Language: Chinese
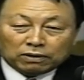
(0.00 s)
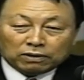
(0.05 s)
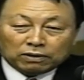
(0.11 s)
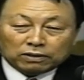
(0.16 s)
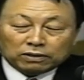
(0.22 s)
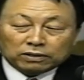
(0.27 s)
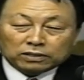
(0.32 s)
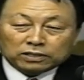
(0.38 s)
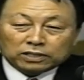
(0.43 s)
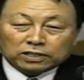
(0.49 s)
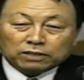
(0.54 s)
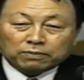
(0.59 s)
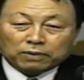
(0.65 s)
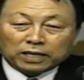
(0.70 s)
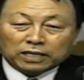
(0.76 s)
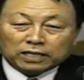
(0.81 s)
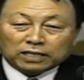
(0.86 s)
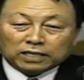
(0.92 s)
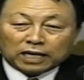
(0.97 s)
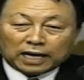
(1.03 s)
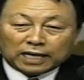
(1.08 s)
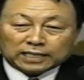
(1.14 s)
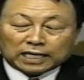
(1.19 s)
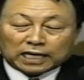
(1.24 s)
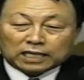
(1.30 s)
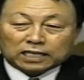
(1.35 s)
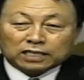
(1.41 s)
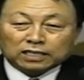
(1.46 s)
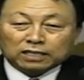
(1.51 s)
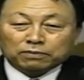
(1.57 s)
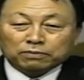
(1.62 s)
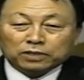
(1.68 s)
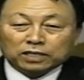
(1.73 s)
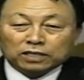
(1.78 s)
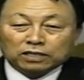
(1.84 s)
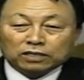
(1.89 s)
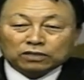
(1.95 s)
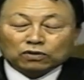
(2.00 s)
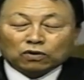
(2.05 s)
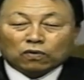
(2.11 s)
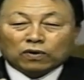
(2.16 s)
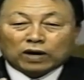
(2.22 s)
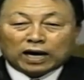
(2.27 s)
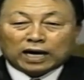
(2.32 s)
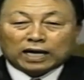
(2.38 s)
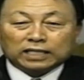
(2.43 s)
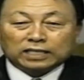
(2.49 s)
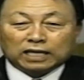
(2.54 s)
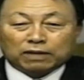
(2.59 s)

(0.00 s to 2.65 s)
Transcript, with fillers: 今天我们告白，百夫长就是我。